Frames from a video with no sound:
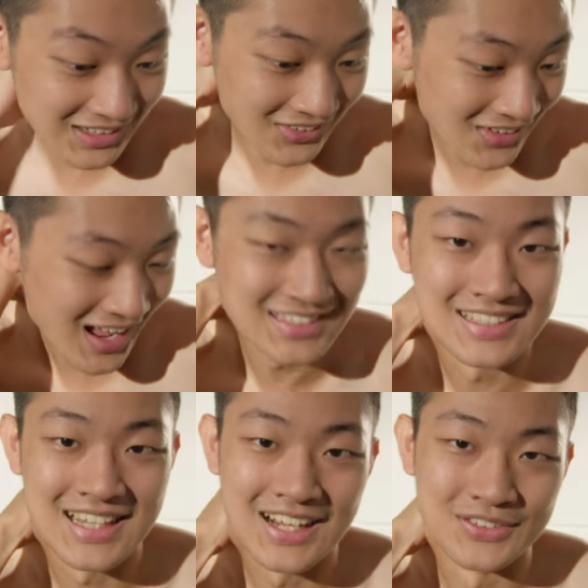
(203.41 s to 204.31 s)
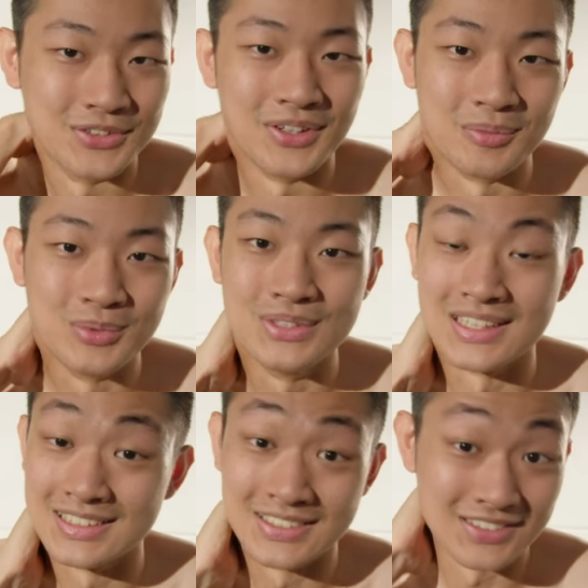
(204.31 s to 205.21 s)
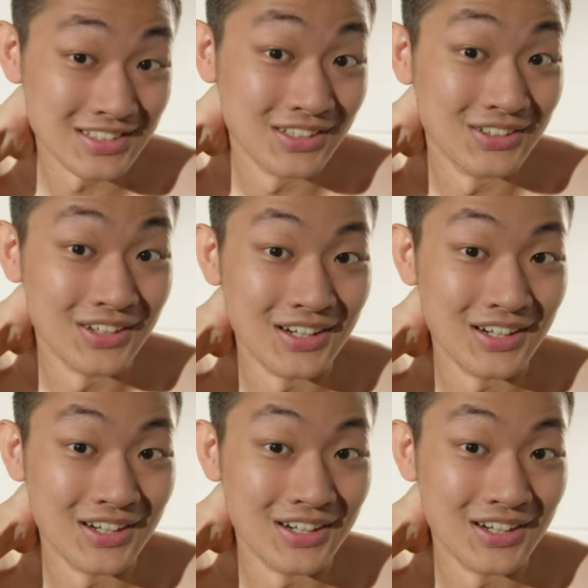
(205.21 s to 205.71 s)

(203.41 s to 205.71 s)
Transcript: 然后暗杀国防部长这种笑话。